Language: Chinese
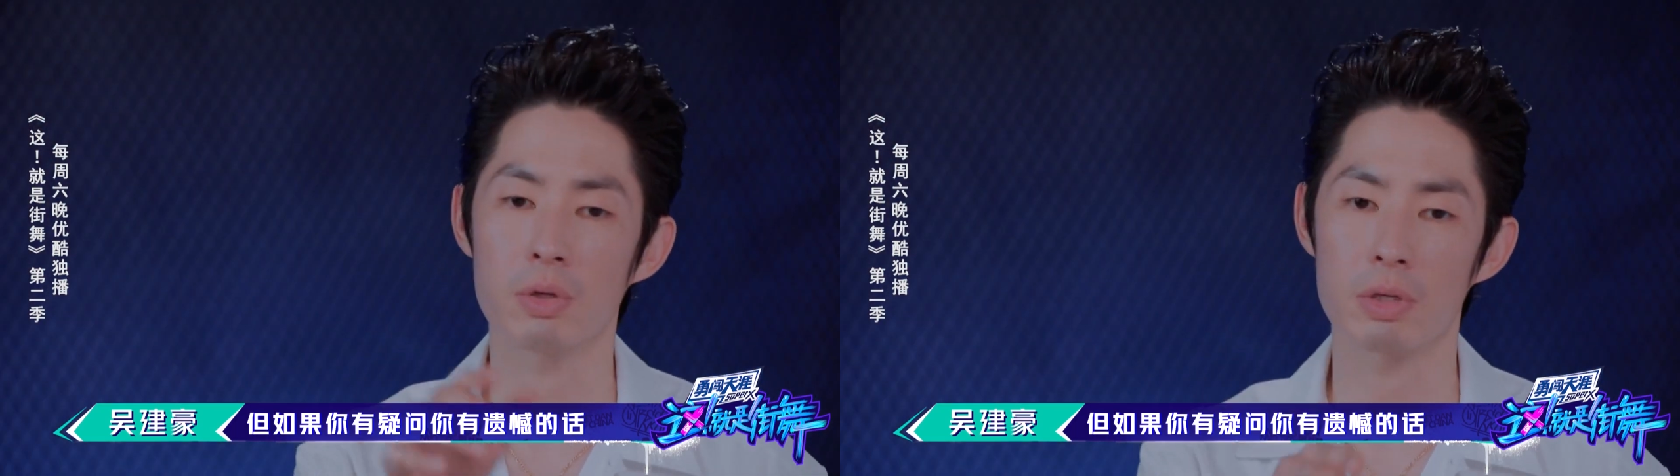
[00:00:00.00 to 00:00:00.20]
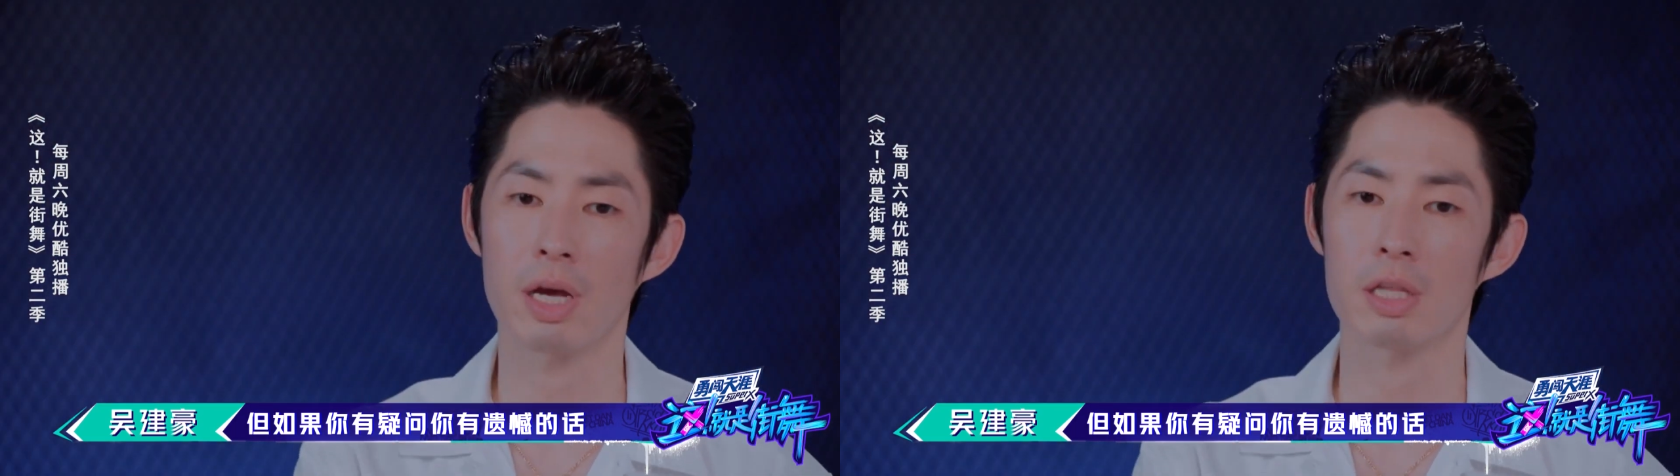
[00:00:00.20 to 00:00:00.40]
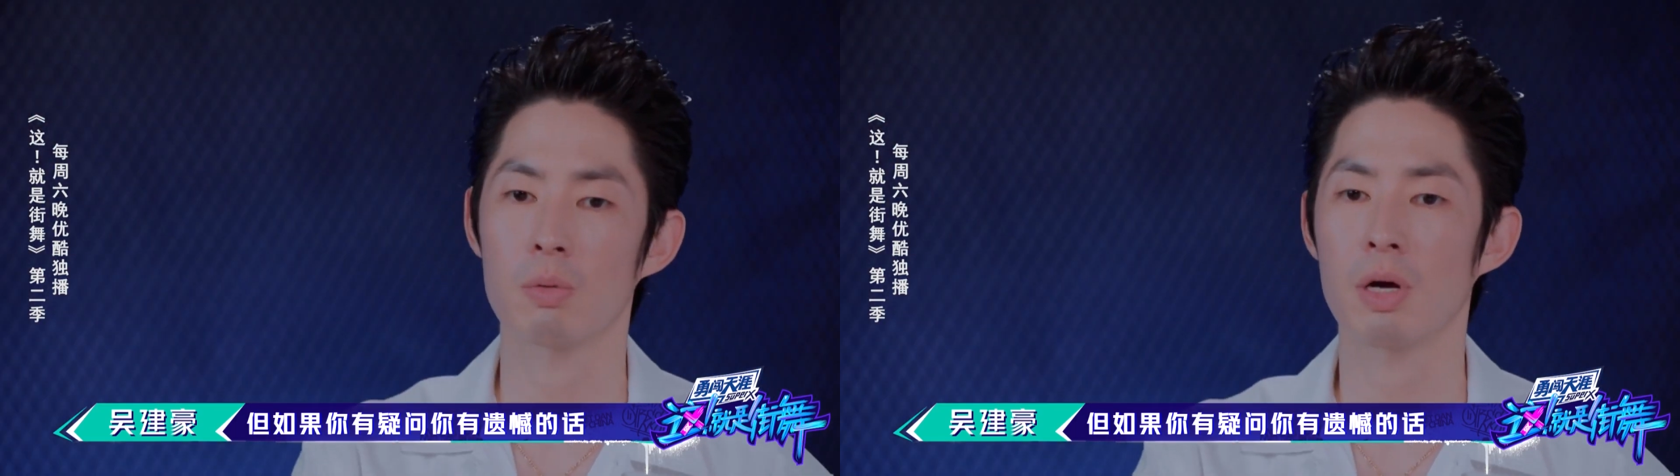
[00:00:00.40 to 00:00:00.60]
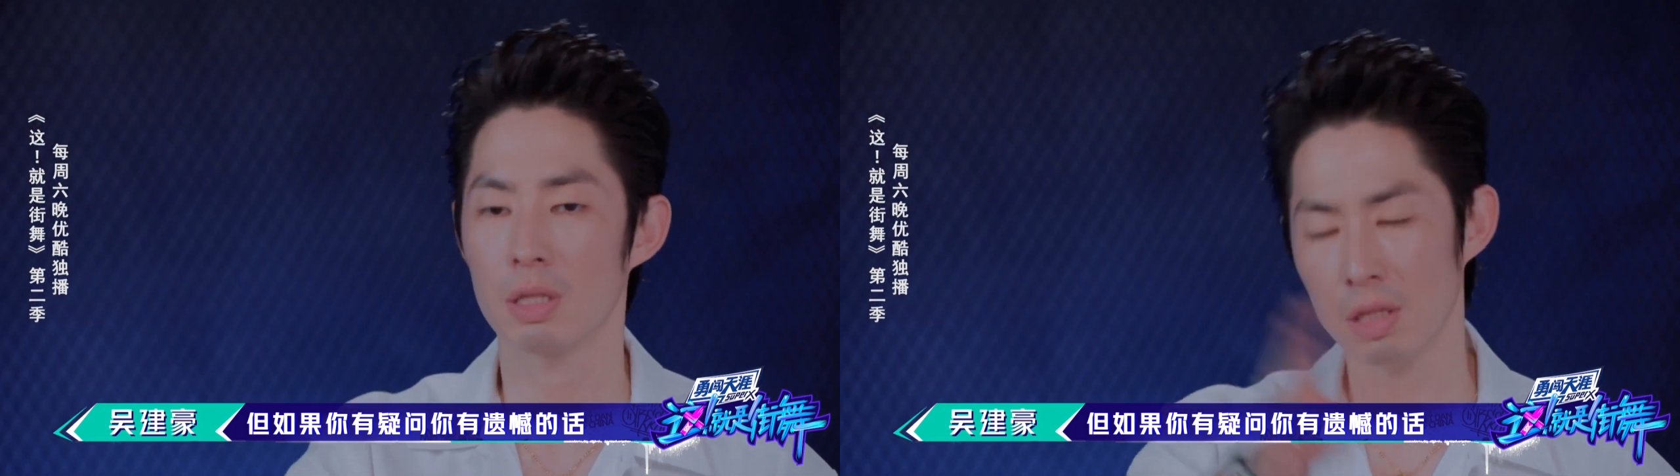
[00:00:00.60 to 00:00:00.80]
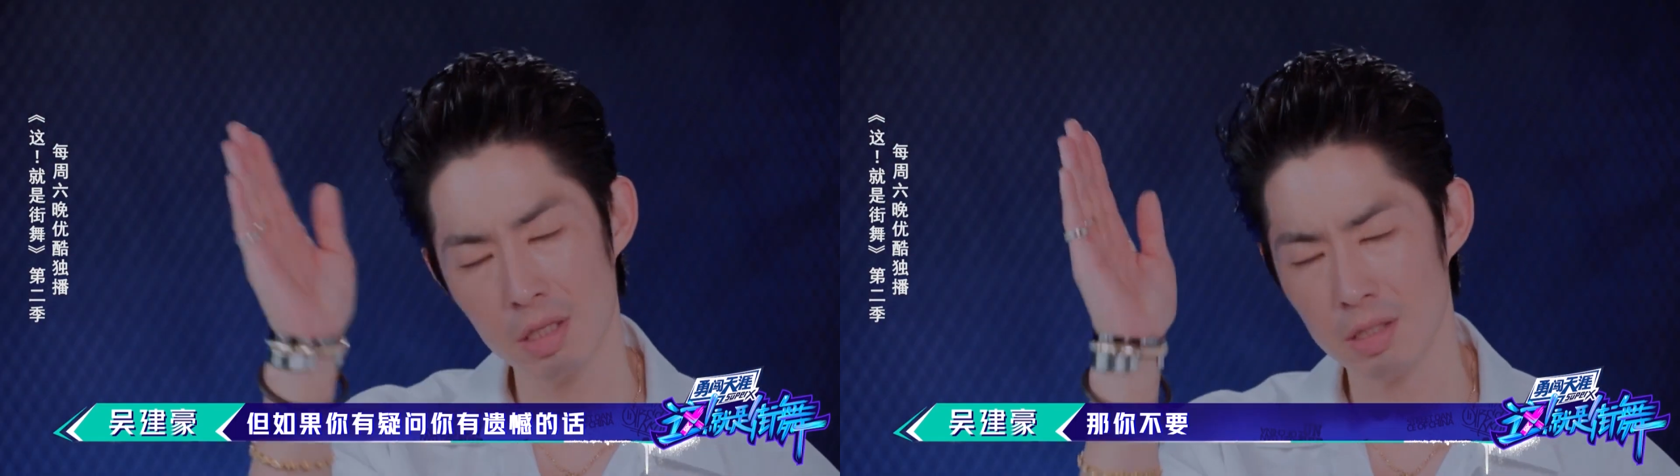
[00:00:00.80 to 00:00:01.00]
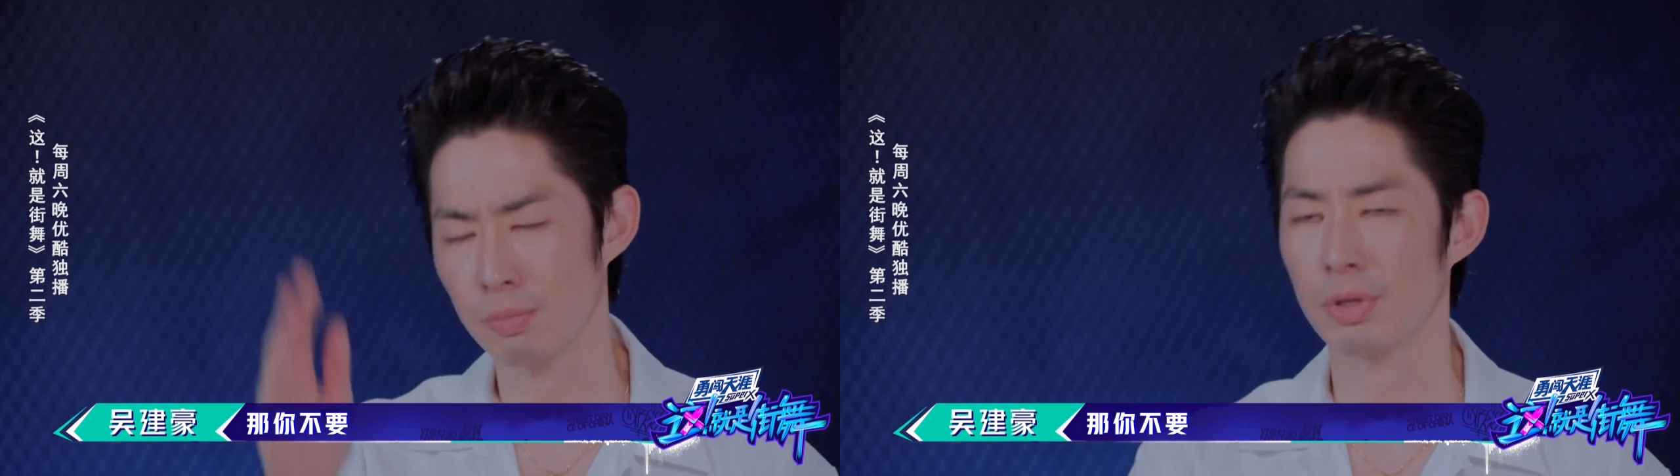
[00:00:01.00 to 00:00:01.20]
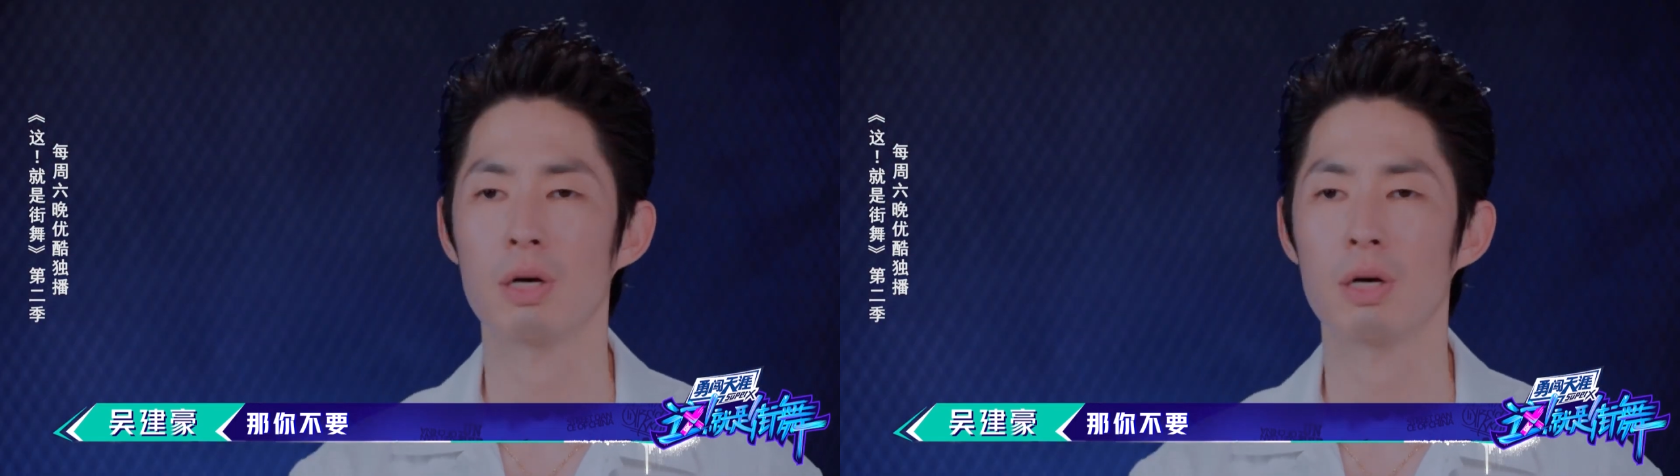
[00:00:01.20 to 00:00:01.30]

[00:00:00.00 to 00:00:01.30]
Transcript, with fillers: 你有遗憾的话，那你不